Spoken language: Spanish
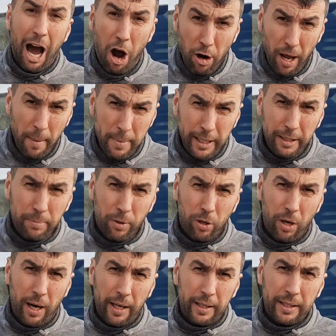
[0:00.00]
Ahora
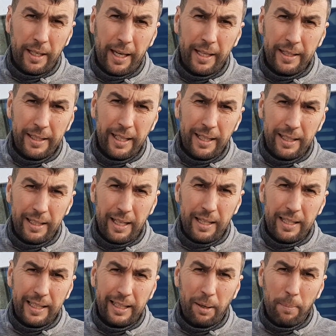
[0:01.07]
mismo, a día 10 de
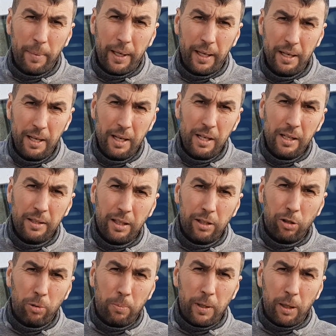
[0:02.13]
diciembre de
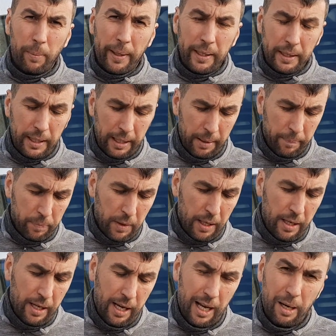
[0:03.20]
2020
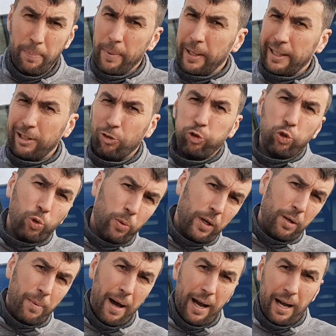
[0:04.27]
el precio
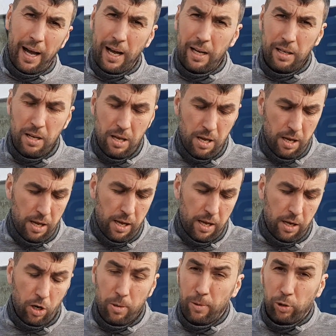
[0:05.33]
sube y baja,
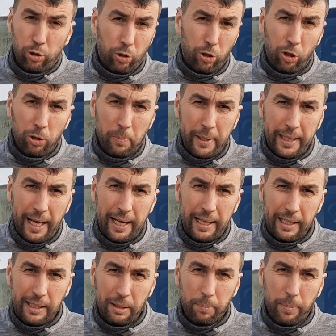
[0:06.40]
eh, como todos los
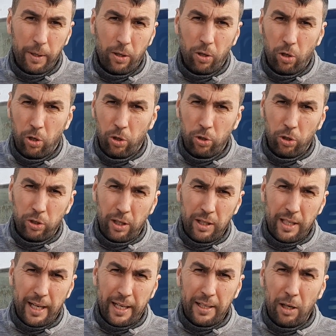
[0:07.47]
metales, pero yo te
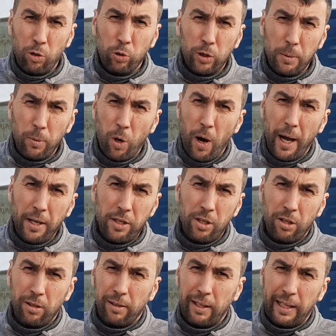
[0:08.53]
diría que en el último
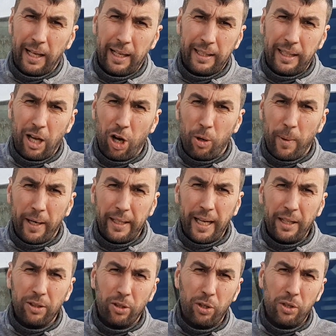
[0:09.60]
año se ha estado
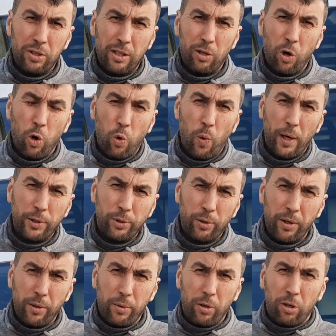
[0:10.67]
variando entre los
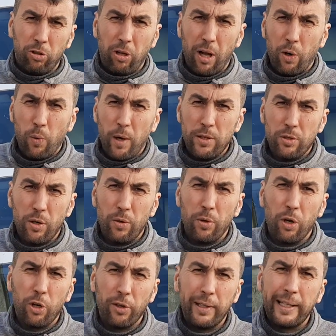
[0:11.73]
4 euros a 4
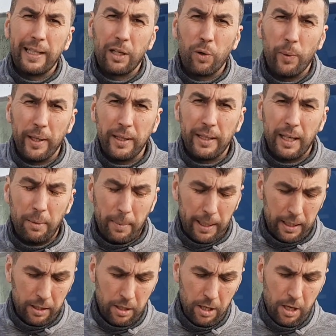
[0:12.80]
euros con 50,
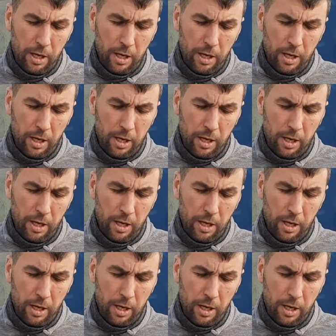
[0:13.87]
¿vale?